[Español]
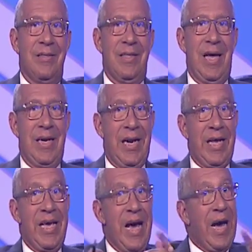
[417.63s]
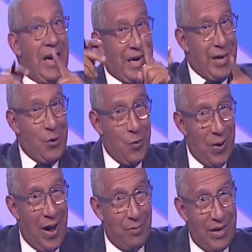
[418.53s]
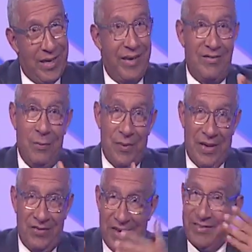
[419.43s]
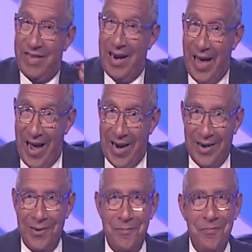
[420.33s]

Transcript: de energía renovable que se piensa instalar.